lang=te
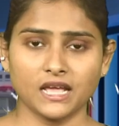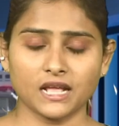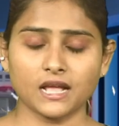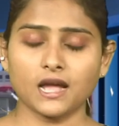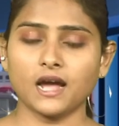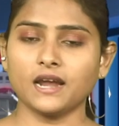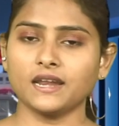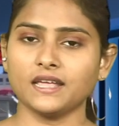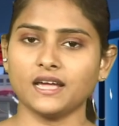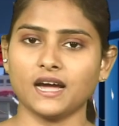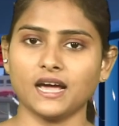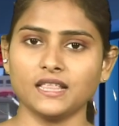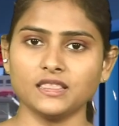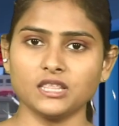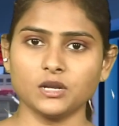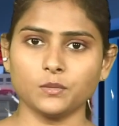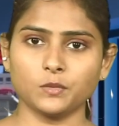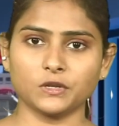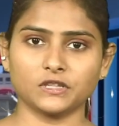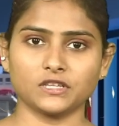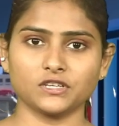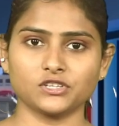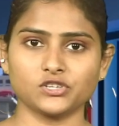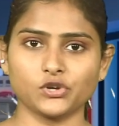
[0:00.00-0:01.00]
కానీ
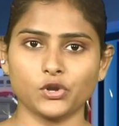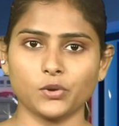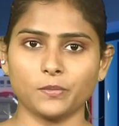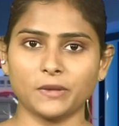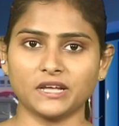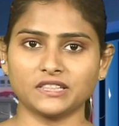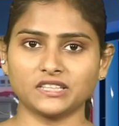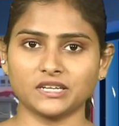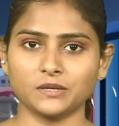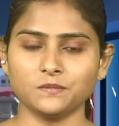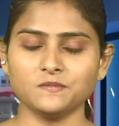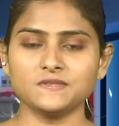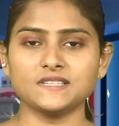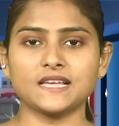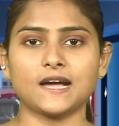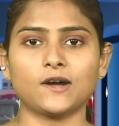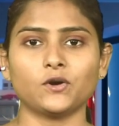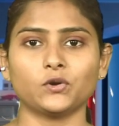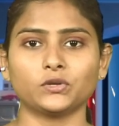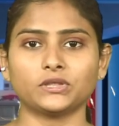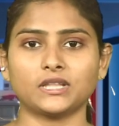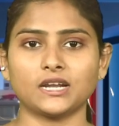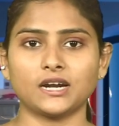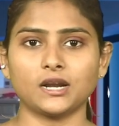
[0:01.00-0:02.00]
ఆంధ్రప్రదేశ్లో మాత్రం
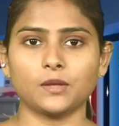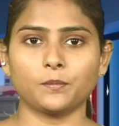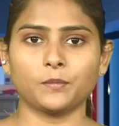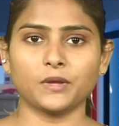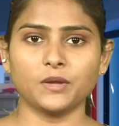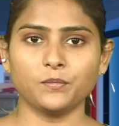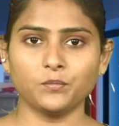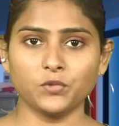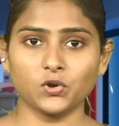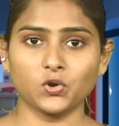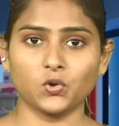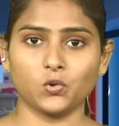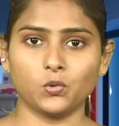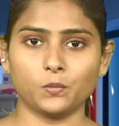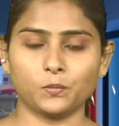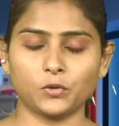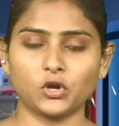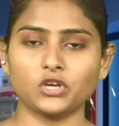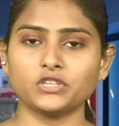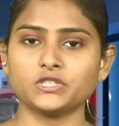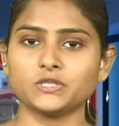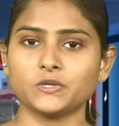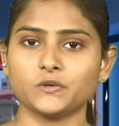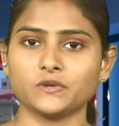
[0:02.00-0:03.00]
సాహోదరుల పెంపుకు
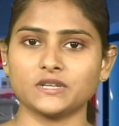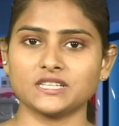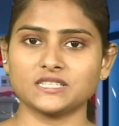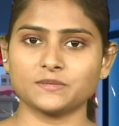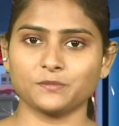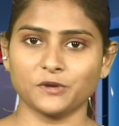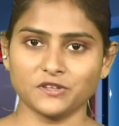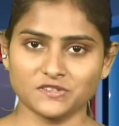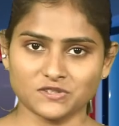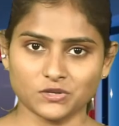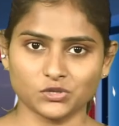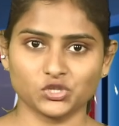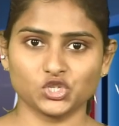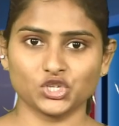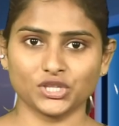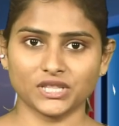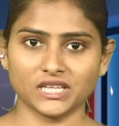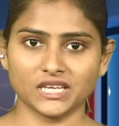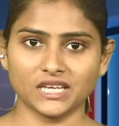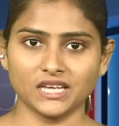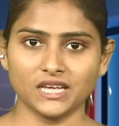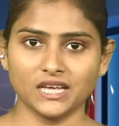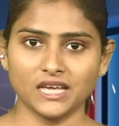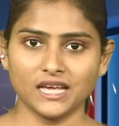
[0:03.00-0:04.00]
పాజిటివ్ రెస్పాన్స్
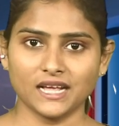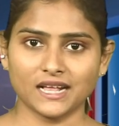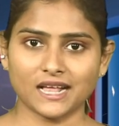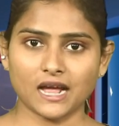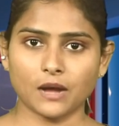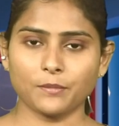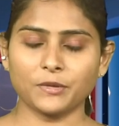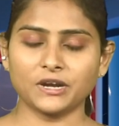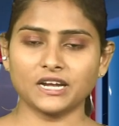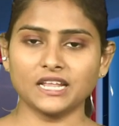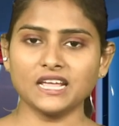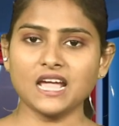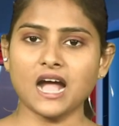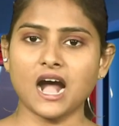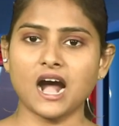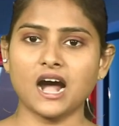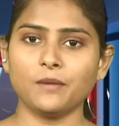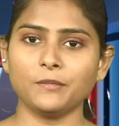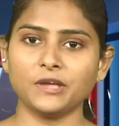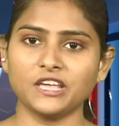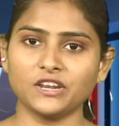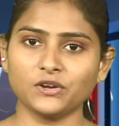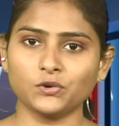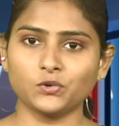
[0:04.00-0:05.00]
వచ్చింది కాబట్టి ఆ
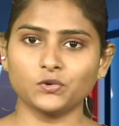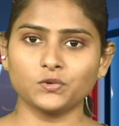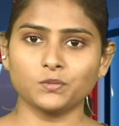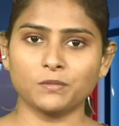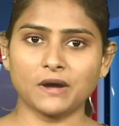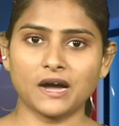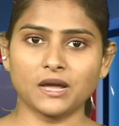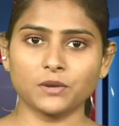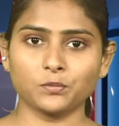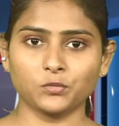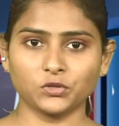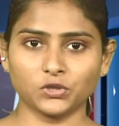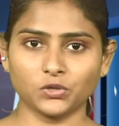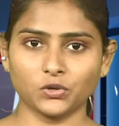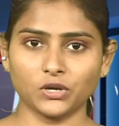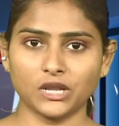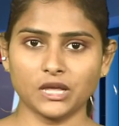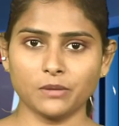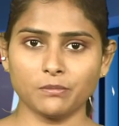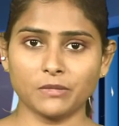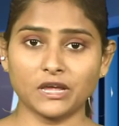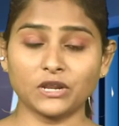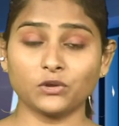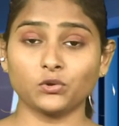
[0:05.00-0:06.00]
మేరకు
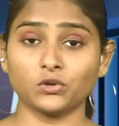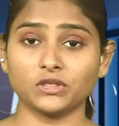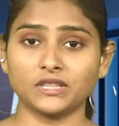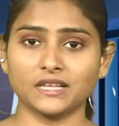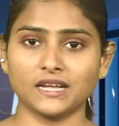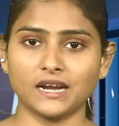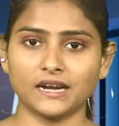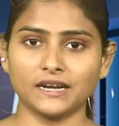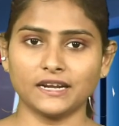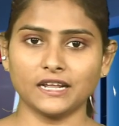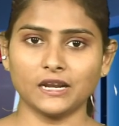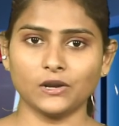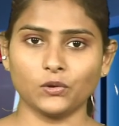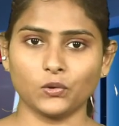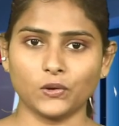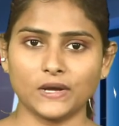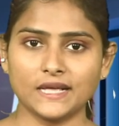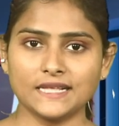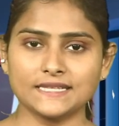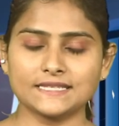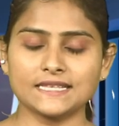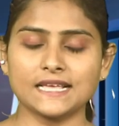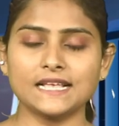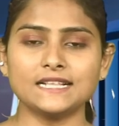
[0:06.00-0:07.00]
మార్పుతోనే మరికొద్ది గంటల్లో
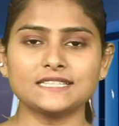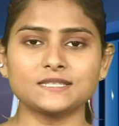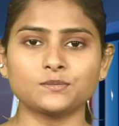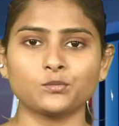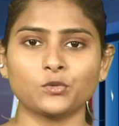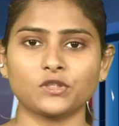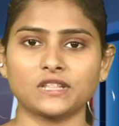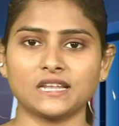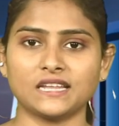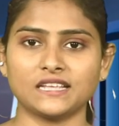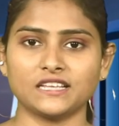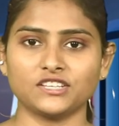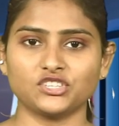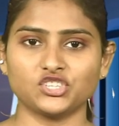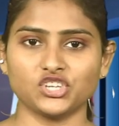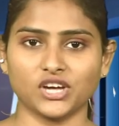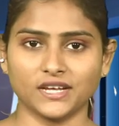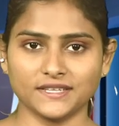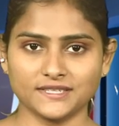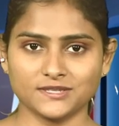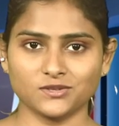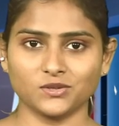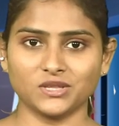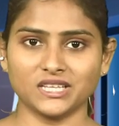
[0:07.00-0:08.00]
సేల్స్ మొదలయ్యే
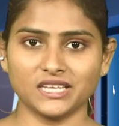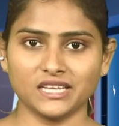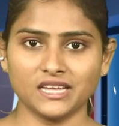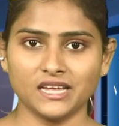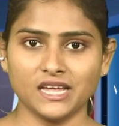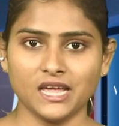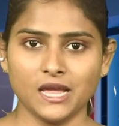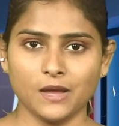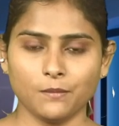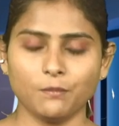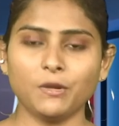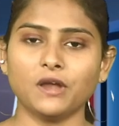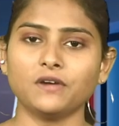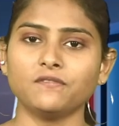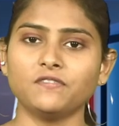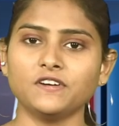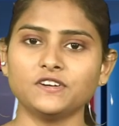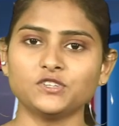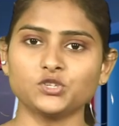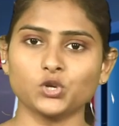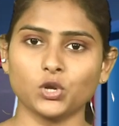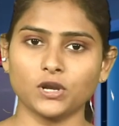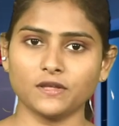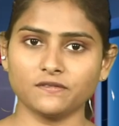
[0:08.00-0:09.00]
ఛాన్స్ ఉంది
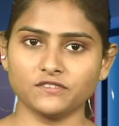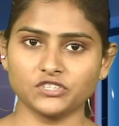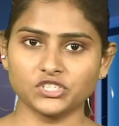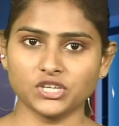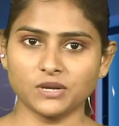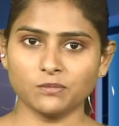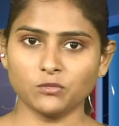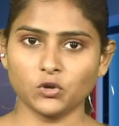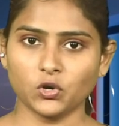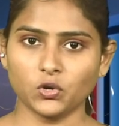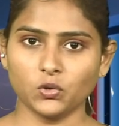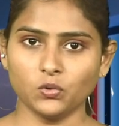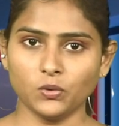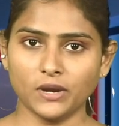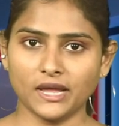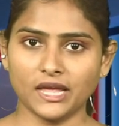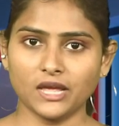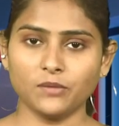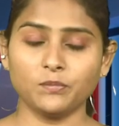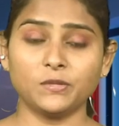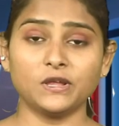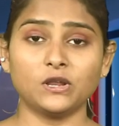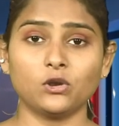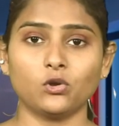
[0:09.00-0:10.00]
బెనిఫిట్ షోల విషయంలోనూ
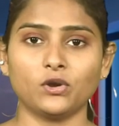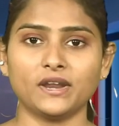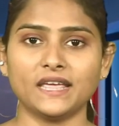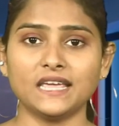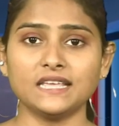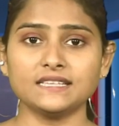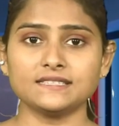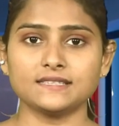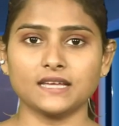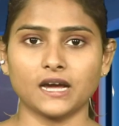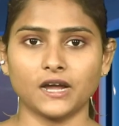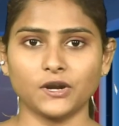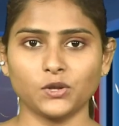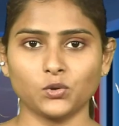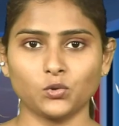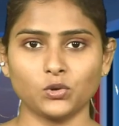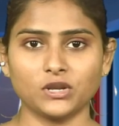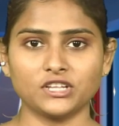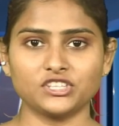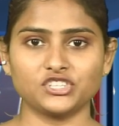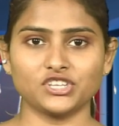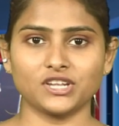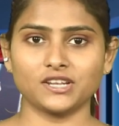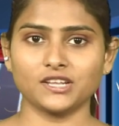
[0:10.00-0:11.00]
ఏపీలోనే
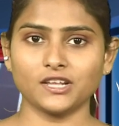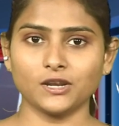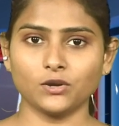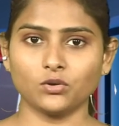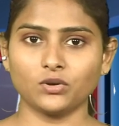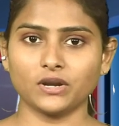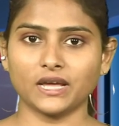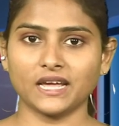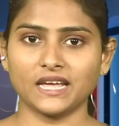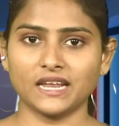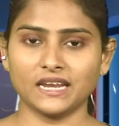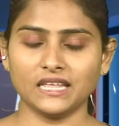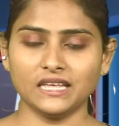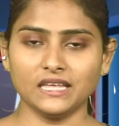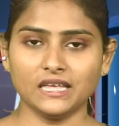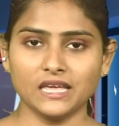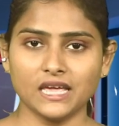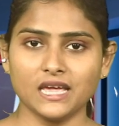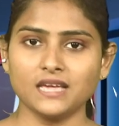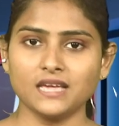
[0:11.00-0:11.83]
సానుకూల చర్యలున్నాయని